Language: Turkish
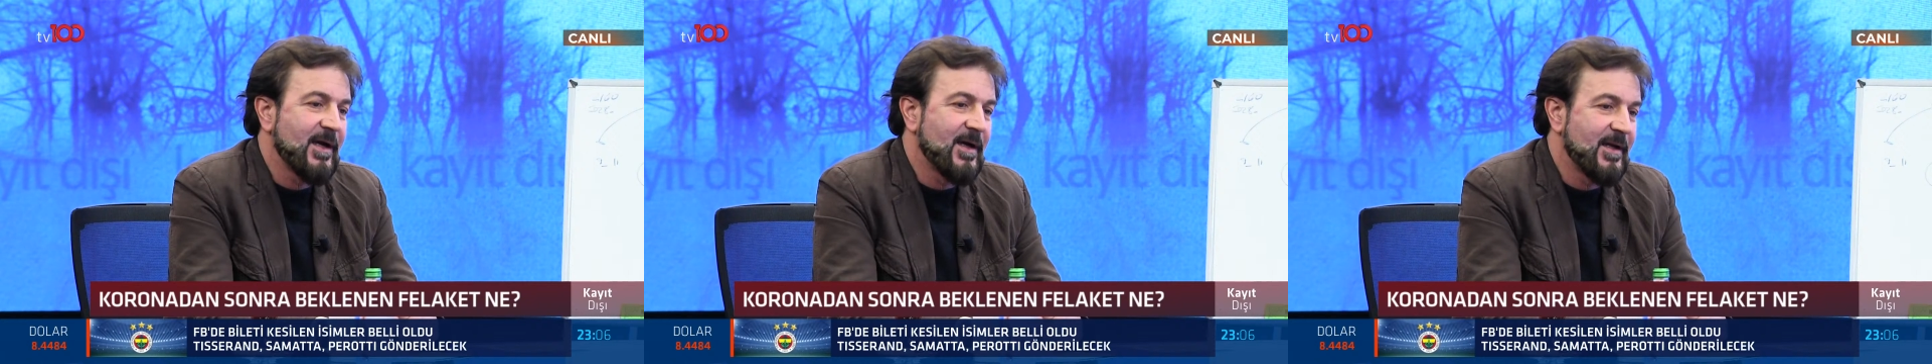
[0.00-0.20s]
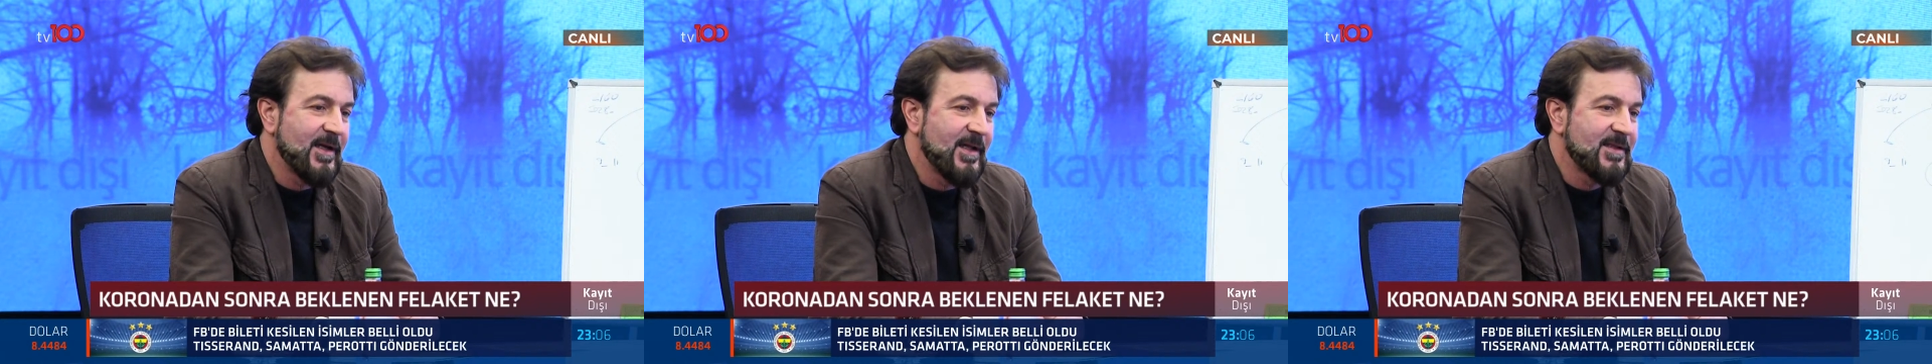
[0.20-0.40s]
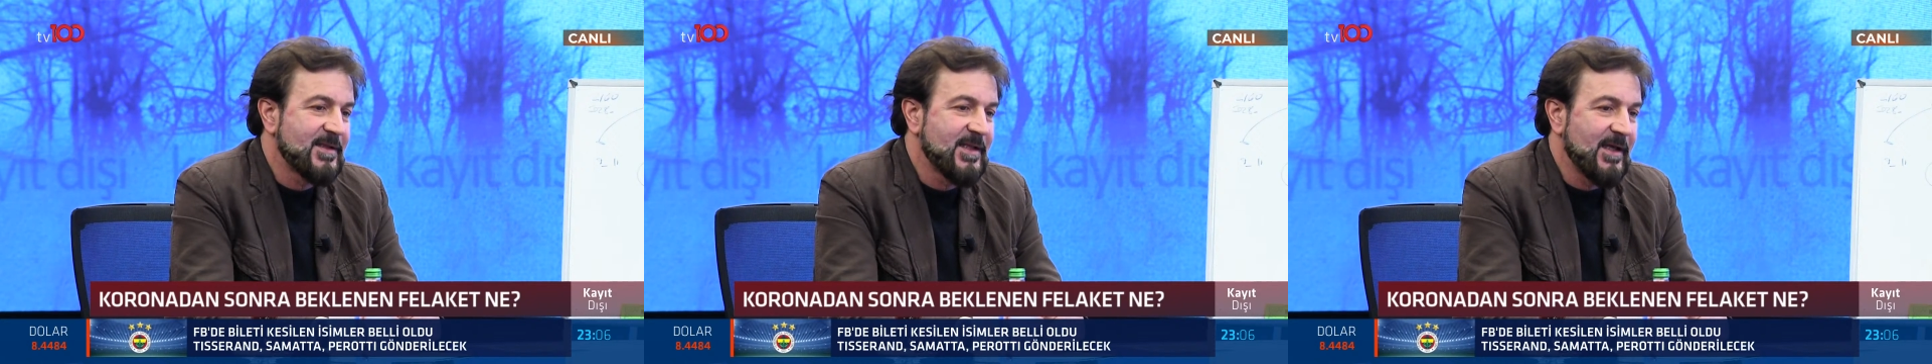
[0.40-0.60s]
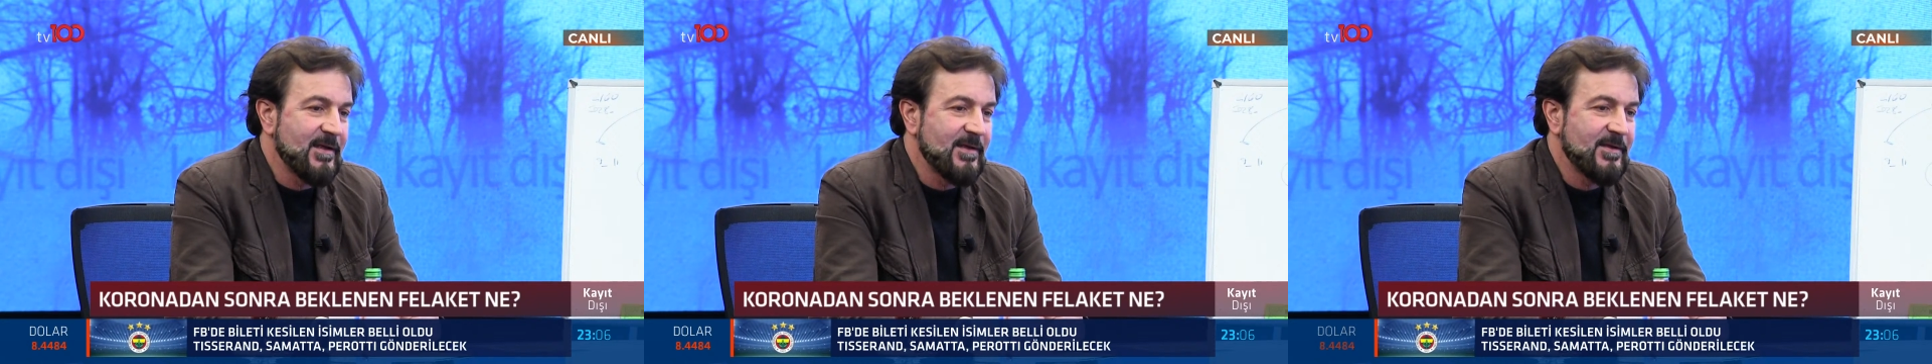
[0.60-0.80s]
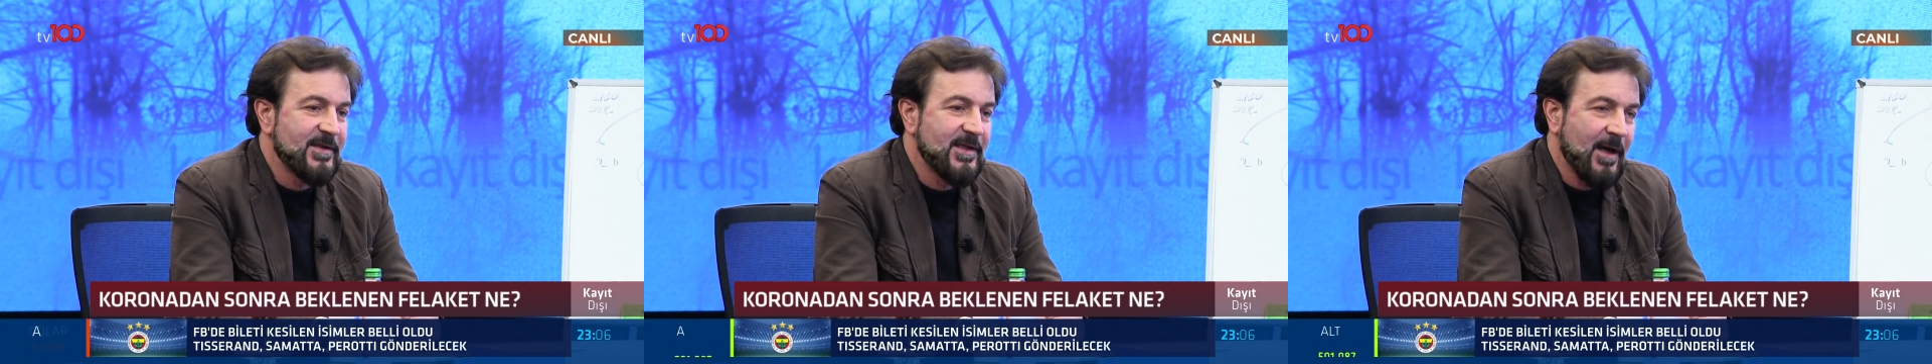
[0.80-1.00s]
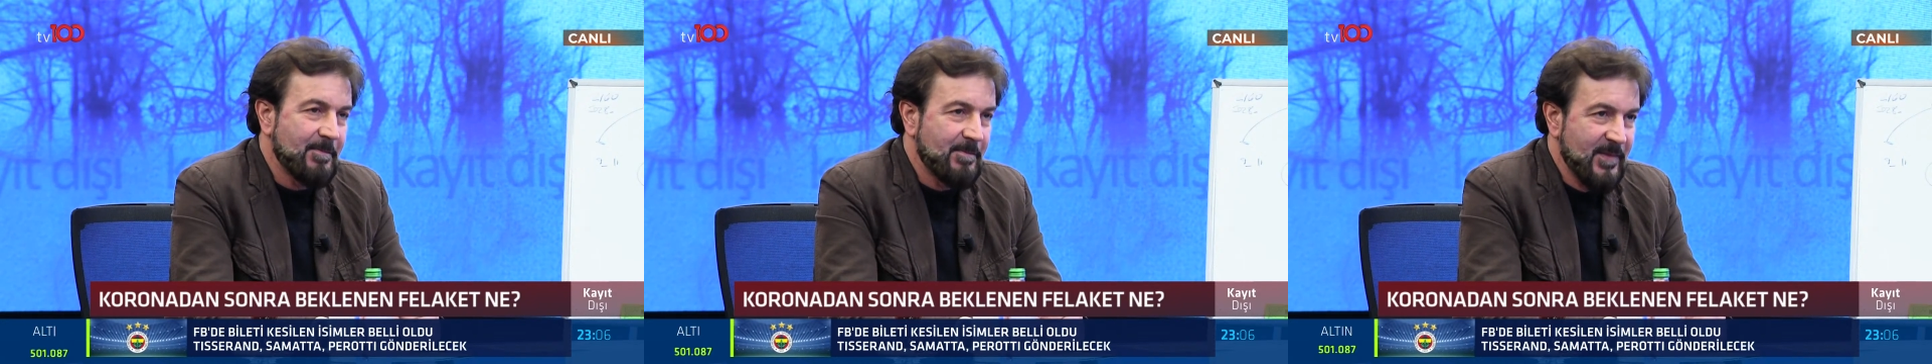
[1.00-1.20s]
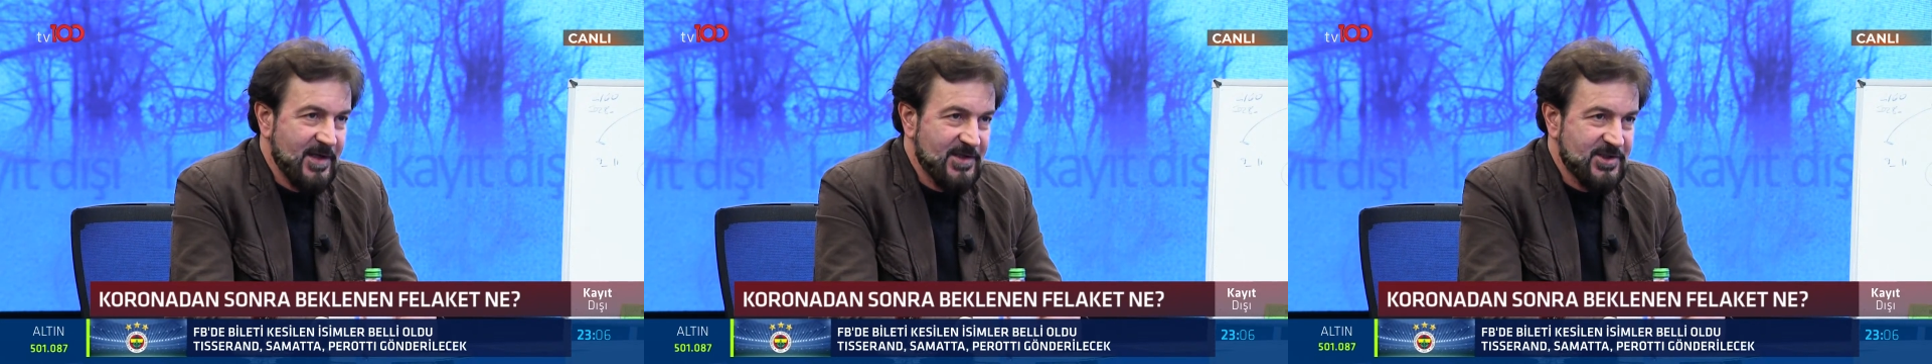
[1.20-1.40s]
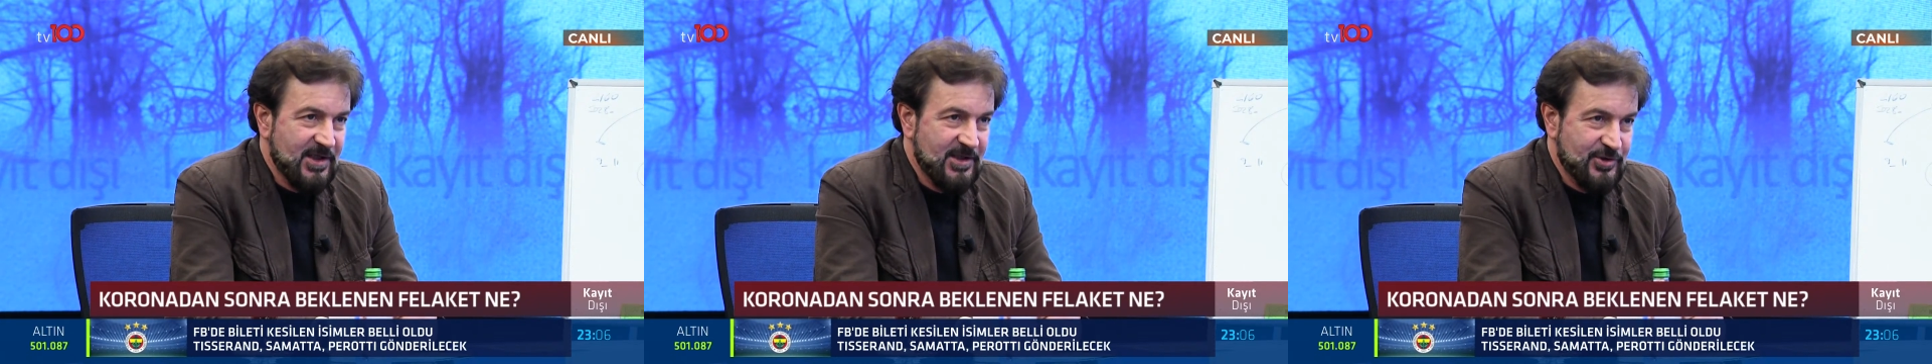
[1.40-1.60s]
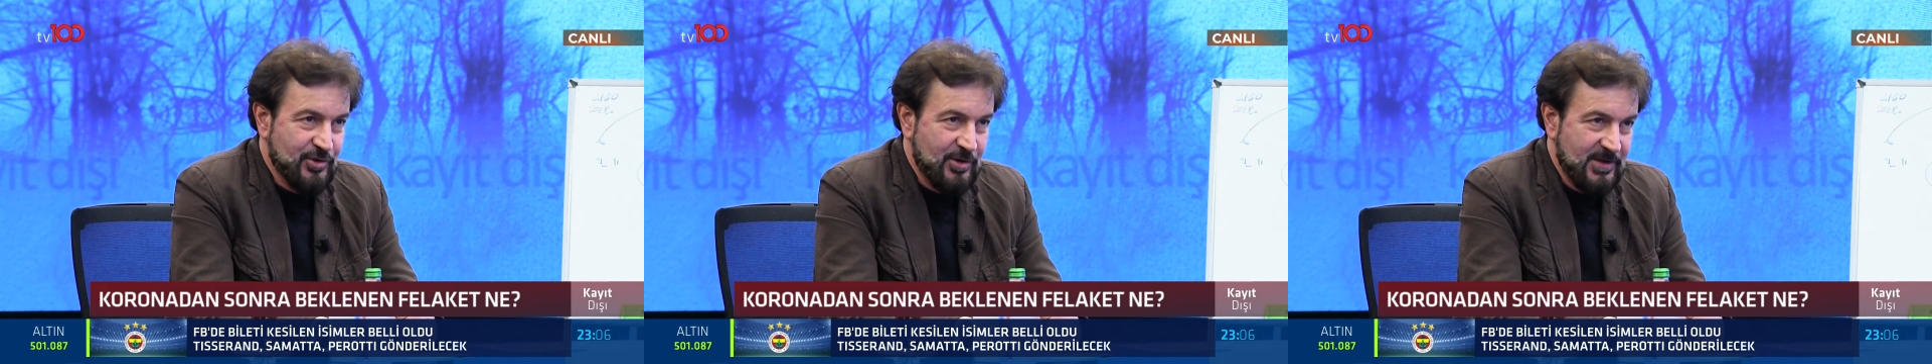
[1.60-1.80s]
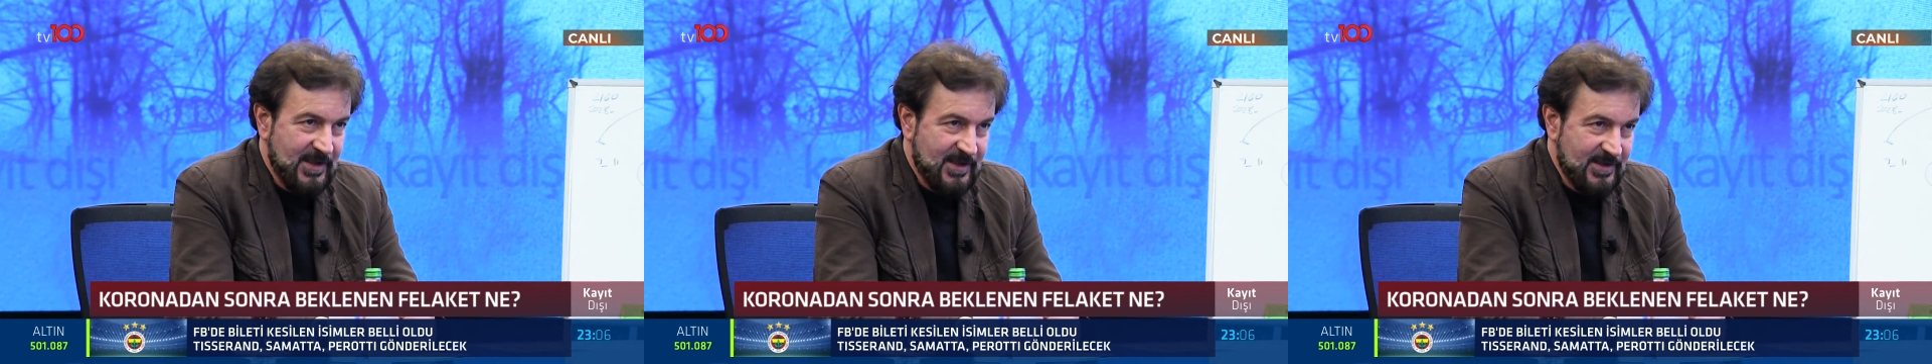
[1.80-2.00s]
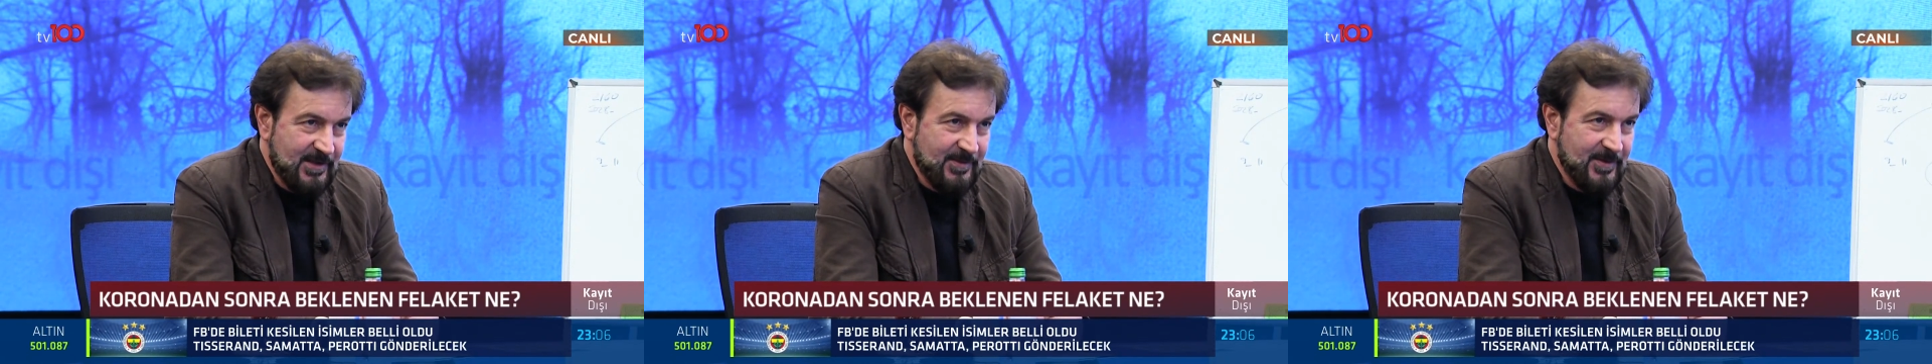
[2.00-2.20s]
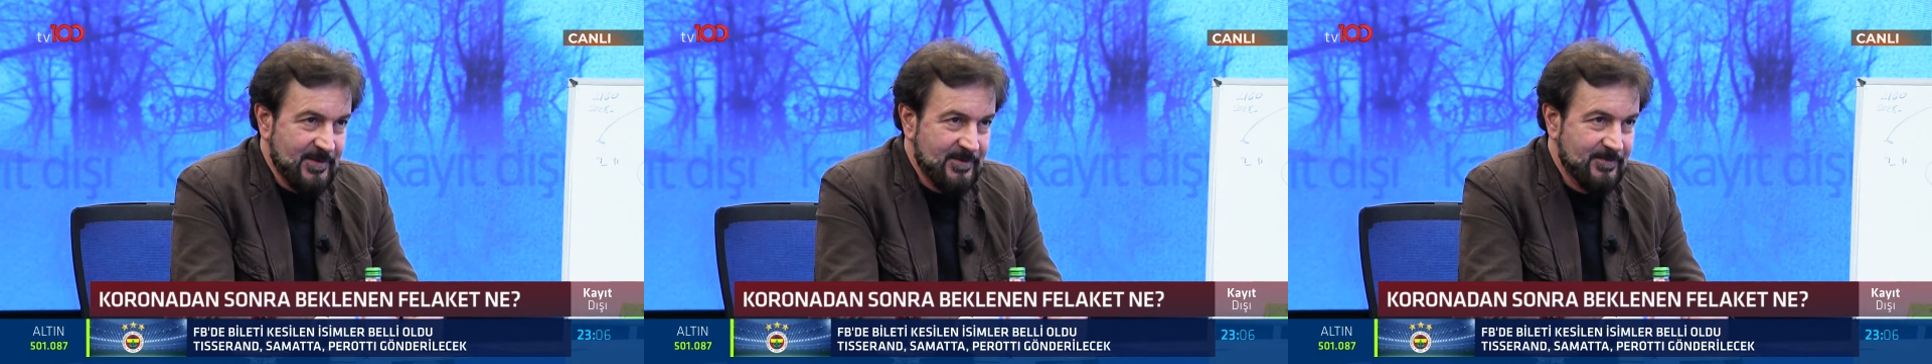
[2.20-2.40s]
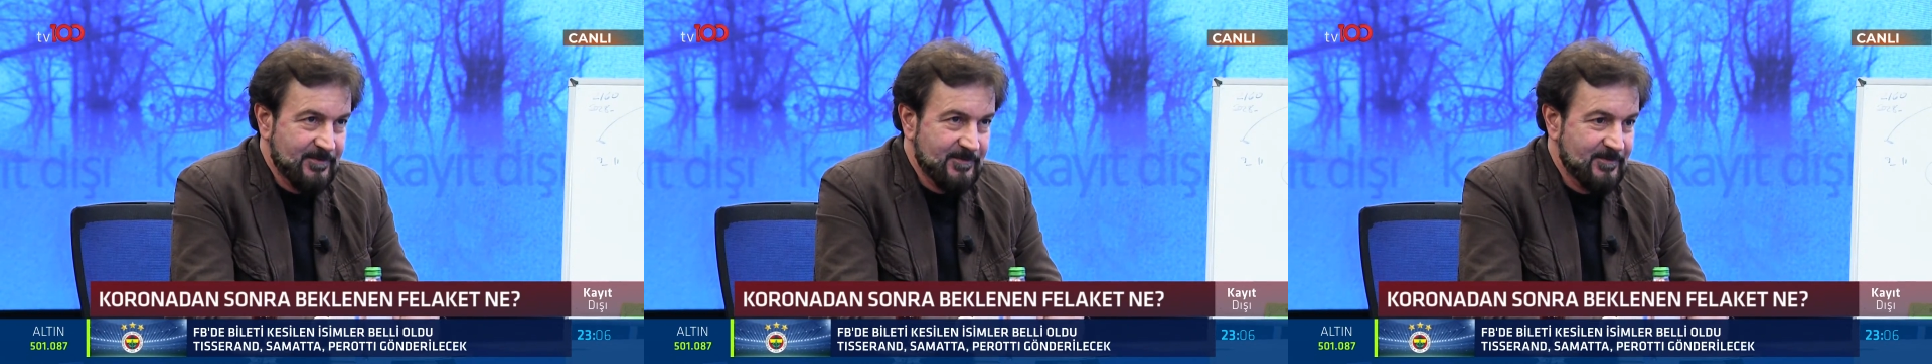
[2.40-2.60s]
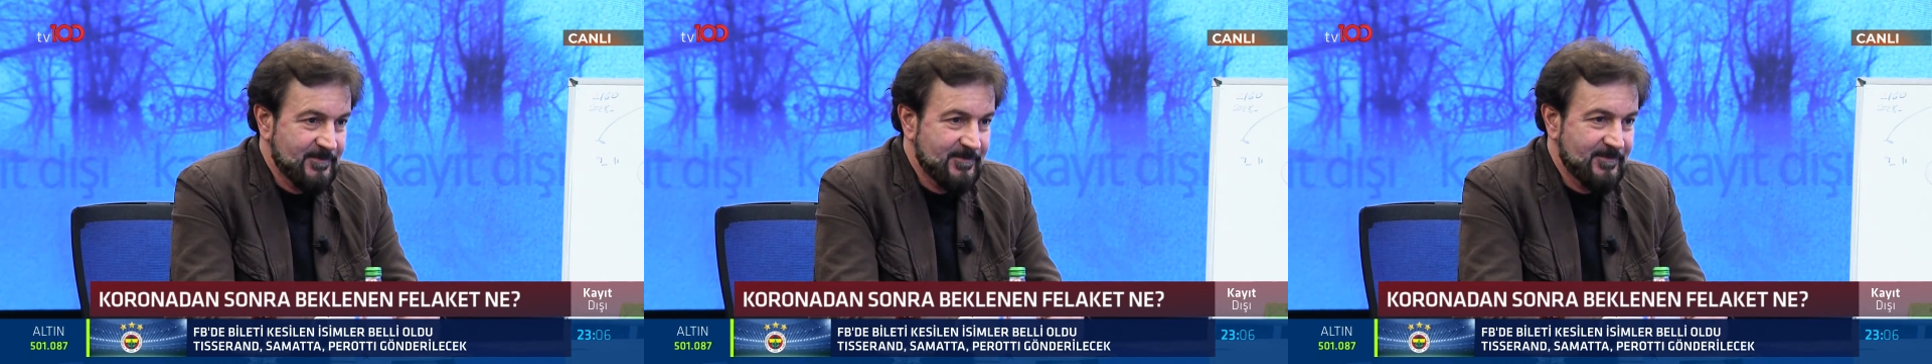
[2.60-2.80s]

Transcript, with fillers: kehanetten yapmaya çalışıyorlar değil mi? Şimdi.